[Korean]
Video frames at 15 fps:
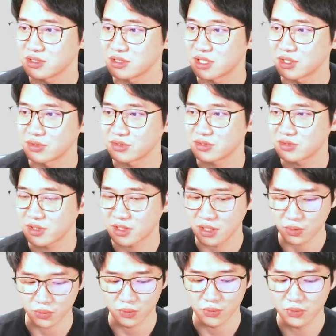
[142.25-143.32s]
드래그를
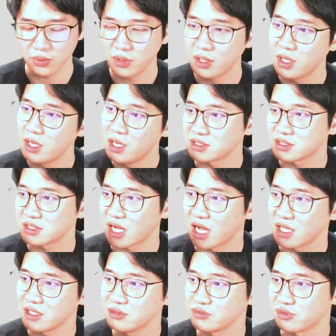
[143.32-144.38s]
선택하고 Alt
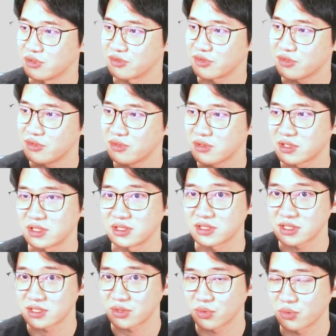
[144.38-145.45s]
I를 눌러서
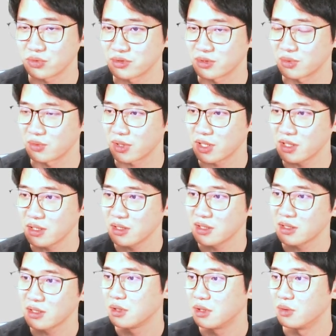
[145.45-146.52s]
글자 상용구 등록에
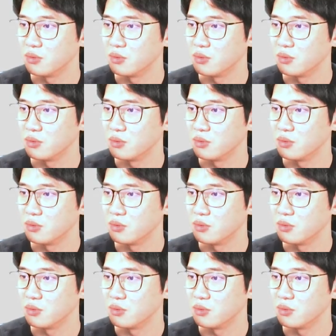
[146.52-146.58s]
